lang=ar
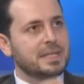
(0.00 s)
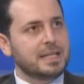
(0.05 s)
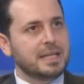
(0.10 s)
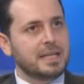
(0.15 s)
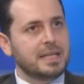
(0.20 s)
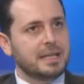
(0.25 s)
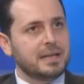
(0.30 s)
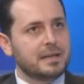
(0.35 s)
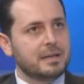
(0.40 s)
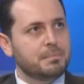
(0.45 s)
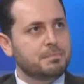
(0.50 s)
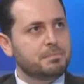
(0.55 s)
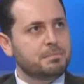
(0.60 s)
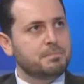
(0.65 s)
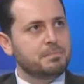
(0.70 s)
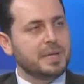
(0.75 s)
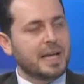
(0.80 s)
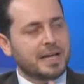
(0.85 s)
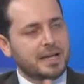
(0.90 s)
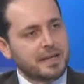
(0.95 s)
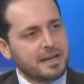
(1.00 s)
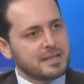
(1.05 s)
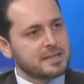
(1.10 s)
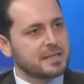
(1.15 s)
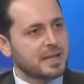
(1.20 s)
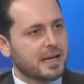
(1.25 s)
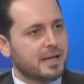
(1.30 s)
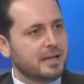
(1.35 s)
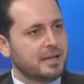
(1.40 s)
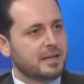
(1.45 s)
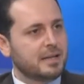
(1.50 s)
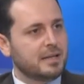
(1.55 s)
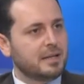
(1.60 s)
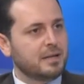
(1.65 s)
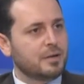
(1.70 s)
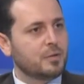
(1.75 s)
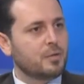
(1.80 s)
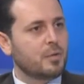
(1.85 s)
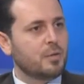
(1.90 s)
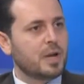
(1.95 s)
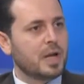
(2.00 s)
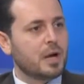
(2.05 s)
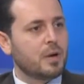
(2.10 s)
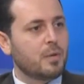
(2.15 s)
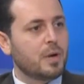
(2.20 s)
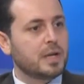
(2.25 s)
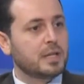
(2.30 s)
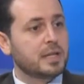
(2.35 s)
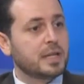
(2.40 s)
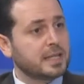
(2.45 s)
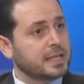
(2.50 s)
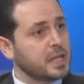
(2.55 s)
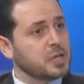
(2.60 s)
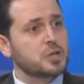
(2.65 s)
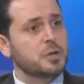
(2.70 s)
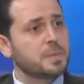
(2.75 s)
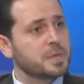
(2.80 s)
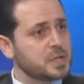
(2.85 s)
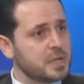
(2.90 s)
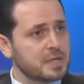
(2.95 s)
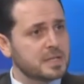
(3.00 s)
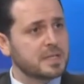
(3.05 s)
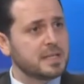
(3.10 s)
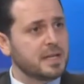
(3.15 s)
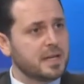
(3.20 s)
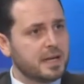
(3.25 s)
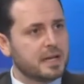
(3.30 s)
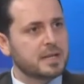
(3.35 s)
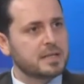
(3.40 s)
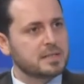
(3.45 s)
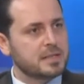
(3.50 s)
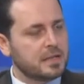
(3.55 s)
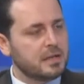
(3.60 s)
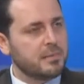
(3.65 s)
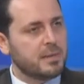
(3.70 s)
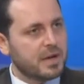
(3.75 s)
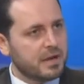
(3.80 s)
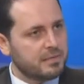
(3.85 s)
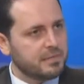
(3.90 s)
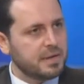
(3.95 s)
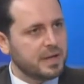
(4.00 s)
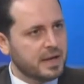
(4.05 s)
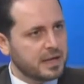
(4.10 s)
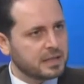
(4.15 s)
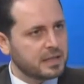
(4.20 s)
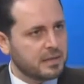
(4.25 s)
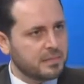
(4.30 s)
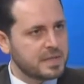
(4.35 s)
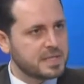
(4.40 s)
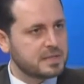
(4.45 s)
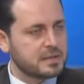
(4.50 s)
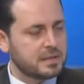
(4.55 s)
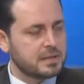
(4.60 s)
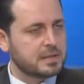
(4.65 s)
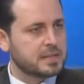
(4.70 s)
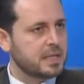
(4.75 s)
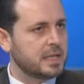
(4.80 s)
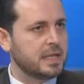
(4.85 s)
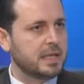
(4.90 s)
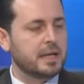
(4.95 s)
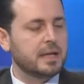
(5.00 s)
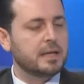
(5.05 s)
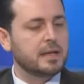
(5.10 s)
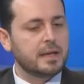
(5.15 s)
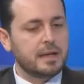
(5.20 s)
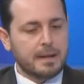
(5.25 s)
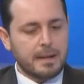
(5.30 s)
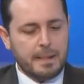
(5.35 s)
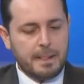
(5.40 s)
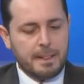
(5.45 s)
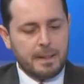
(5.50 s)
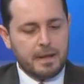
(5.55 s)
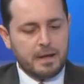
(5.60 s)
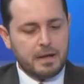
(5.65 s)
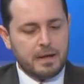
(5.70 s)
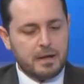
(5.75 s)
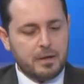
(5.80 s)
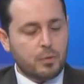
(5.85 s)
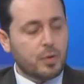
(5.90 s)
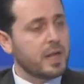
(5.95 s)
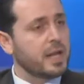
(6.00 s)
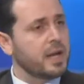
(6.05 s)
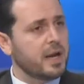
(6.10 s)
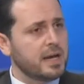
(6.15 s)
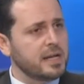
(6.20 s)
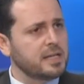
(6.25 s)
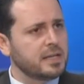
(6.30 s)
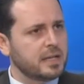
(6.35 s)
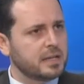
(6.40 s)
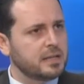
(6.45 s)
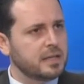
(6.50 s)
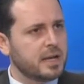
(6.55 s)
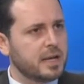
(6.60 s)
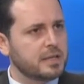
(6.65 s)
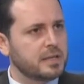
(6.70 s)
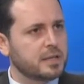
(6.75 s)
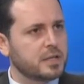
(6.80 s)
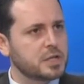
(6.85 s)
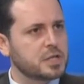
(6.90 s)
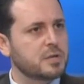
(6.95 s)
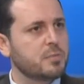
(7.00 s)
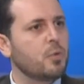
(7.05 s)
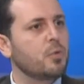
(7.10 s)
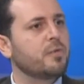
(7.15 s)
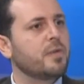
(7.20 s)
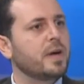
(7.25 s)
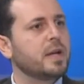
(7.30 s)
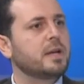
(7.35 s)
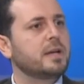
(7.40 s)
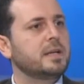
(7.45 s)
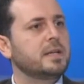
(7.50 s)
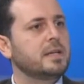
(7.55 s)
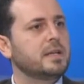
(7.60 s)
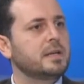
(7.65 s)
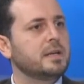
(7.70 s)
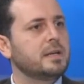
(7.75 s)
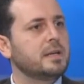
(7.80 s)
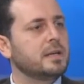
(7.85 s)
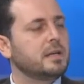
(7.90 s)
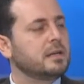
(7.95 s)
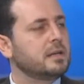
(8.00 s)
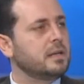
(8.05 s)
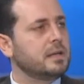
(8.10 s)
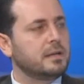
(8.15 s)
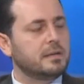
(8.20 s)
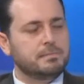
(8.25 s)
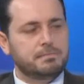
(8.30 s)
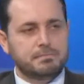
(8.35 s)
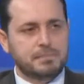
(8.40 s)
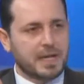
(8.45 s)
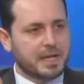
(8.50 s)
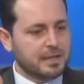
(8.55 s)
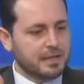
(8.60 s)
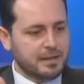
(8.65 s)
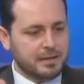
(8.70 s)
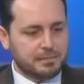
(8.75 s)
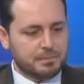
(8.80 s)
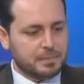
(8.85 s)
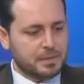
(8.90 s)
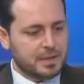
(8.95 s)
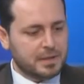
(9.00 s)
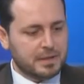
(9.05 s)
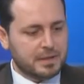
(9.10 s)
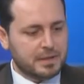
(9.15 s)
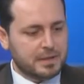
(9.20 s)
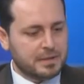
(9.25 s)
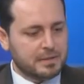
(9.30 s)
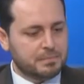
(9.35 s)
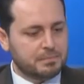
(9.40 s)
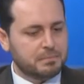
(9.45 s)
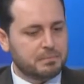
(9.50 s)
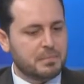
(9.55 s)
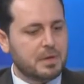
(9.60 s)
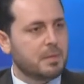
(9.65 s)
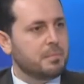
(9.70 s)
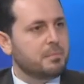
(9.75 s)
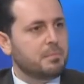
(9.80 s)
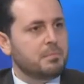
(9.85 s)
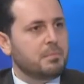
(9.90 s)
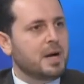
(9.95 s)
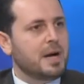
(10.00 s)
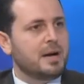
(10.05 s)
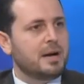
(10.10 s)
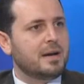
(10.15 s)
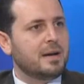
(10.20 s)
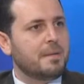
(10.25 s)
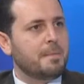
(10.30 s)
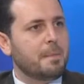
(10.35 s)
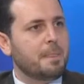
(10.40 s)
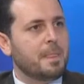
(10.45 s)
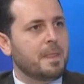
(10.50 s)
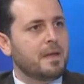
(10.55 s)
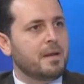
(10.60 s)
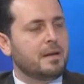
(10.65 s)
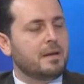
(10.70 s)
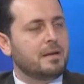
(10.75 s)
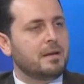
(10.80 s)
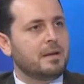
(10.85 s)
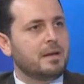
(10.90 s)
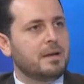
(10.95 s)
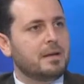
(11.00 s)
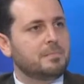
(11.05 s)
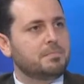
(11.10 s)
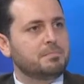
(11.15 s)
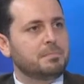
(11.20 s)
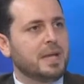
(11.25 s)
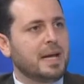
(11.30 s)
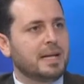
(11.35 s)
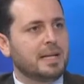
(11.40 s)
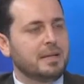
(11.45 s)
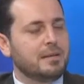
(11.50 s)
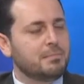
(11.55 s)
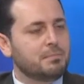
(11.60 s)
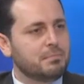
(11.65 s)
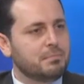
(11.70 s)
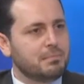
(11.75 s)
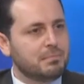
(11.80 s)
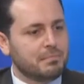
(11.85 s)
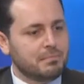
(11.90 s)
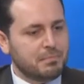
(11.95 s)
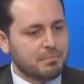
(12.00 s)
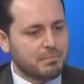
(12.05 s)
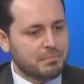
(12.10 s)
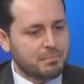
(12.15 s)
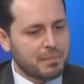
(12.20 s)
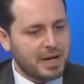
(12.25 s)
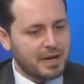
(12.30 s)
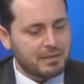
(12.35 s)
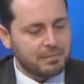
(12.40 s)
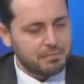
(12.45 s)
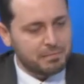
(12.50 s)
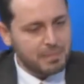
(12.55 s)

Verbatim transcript: بدي يعني انصح الاخوه والاخوات كتجربه شخصيه انا صار لي مر فيها اكثر من سنه يعني آه، وريحتنا كثير هذه التجربه وفعلا انا آه، يعني ما آه، يعني ما